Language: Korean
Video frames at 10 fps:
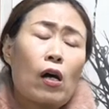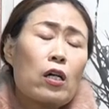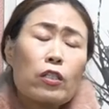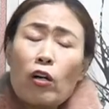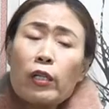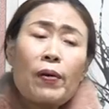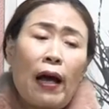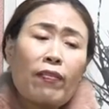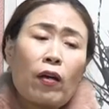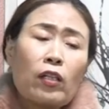섞이면
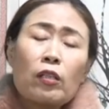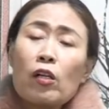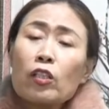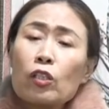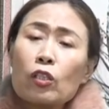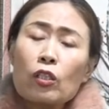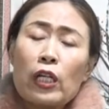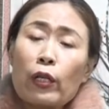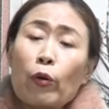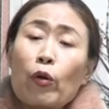안 돼요. 그건
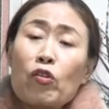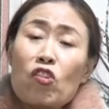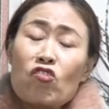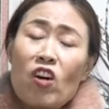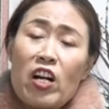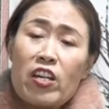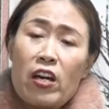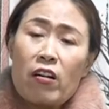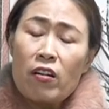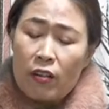제대로 된 연주가
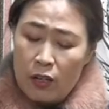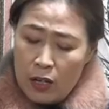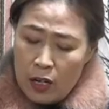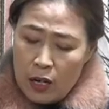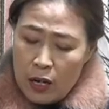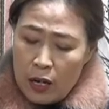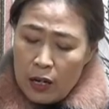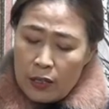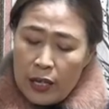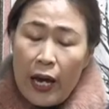아니에요.
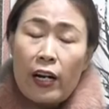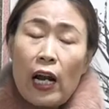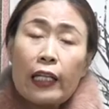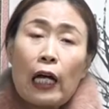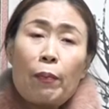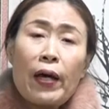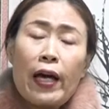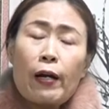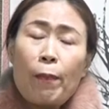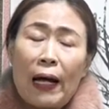얘를 한 다음에
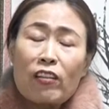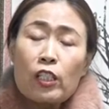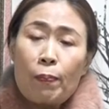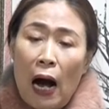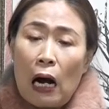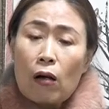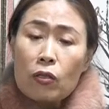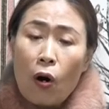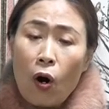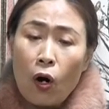얘를 반드시
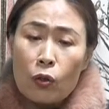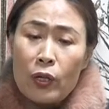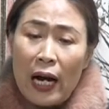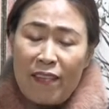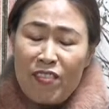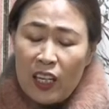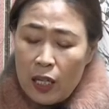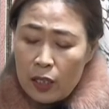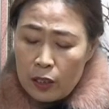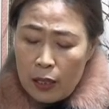막아서 소리가 안
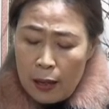나게